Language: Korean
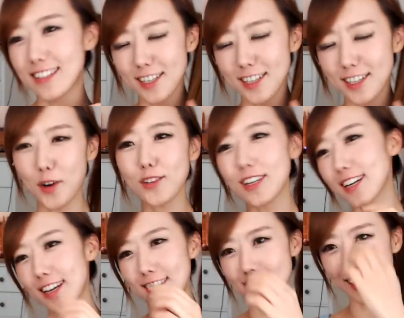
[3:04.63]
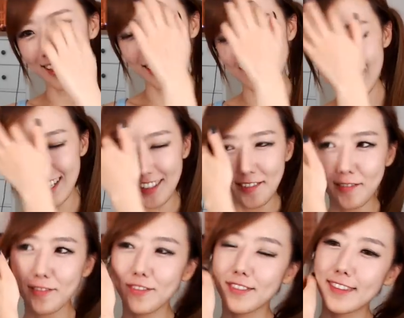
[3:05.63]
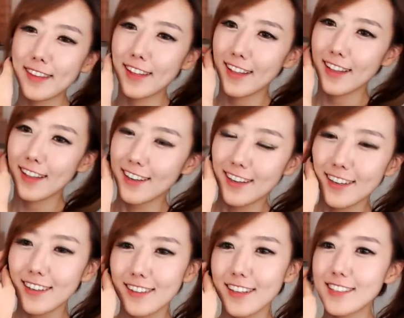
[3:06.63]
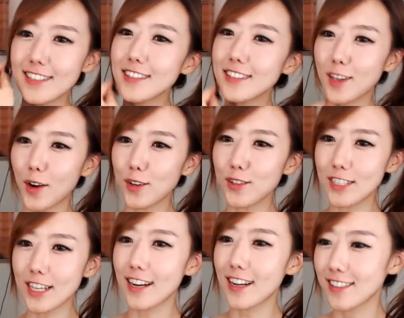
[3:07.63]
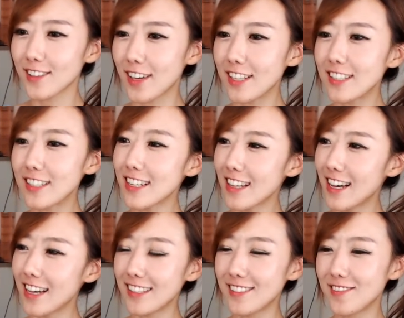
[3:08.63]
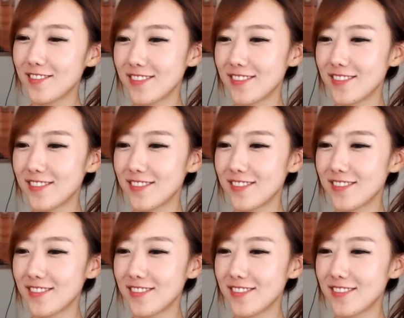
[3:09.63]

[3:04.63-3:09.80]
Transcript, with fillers: 내차 경유라 괜찮겠다. 내 차는 경유차라서 괜찮아.